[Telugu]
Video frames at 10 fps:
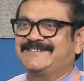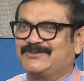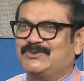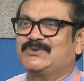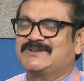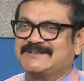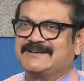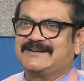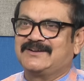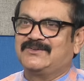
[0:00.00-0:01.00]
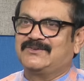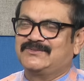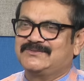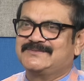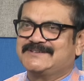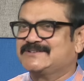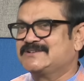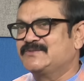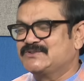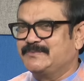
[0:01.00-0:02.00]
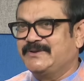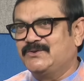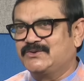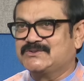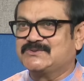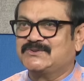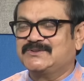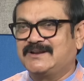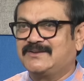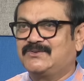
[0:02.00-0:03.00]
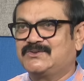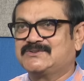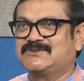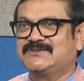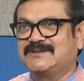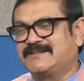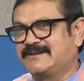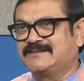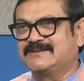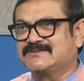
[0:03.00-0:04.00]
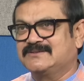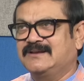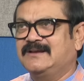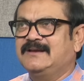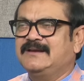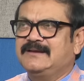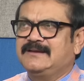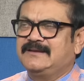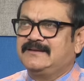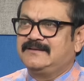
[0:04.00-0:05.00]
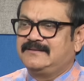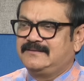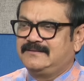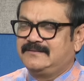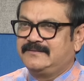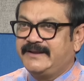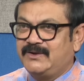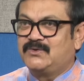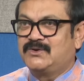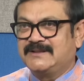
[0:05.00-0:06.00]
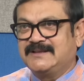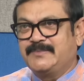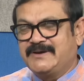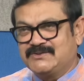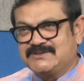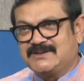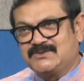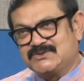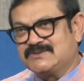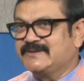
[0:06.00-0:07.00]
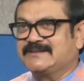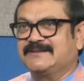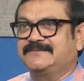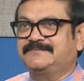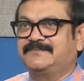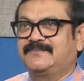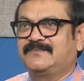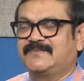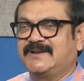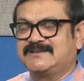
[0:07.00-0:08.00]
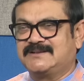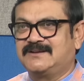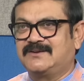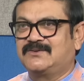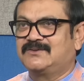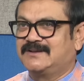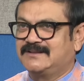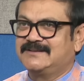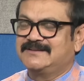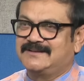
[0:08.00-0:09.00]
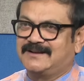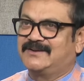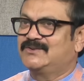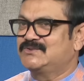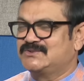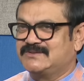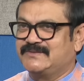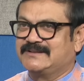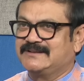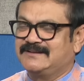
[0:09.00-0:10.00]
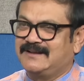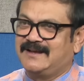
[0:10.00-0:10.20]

కొన్ని కొన్ని సంఘటనలు చేస్తున్న విషయం మీ నోటీస్ కూడా ఉంది అన్న నోటీస్లో ఉంది అందరికీ తెలుసు నేను కూడా అదే భావజాలంతో వచ్చిన వ్యక్తిని నేను శ్రీకాకుళం నాది అక్కడి నుంచి వచ్చిన వ్యక్తిని